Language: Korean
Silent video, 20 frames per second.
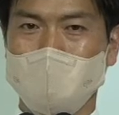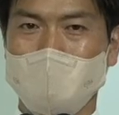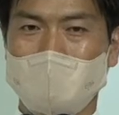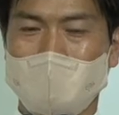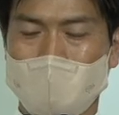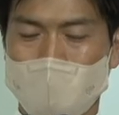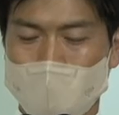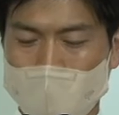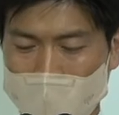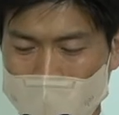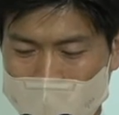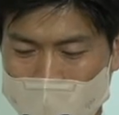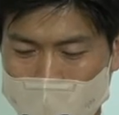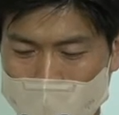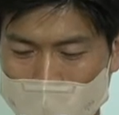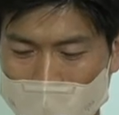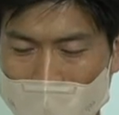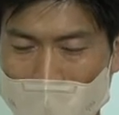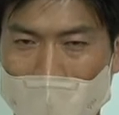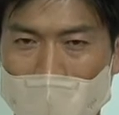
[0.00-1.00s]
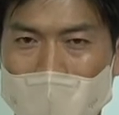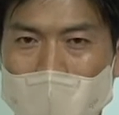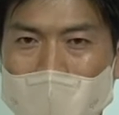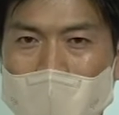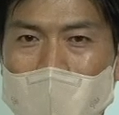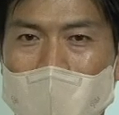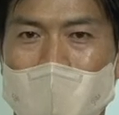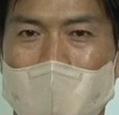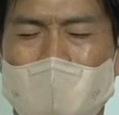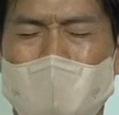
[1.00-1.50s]

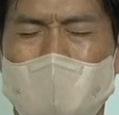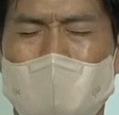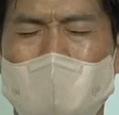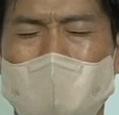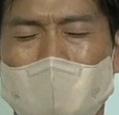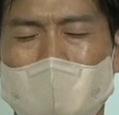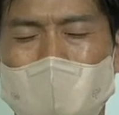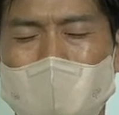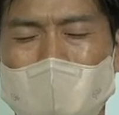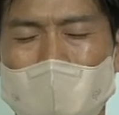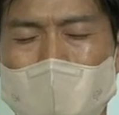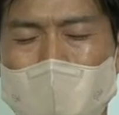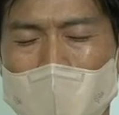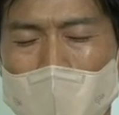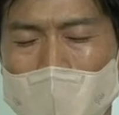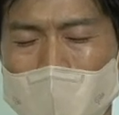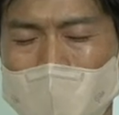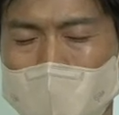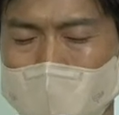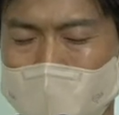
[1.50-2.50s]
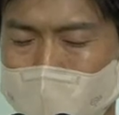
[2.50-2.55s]
기도하겠습니다. 하나님 아버지 감사합니다.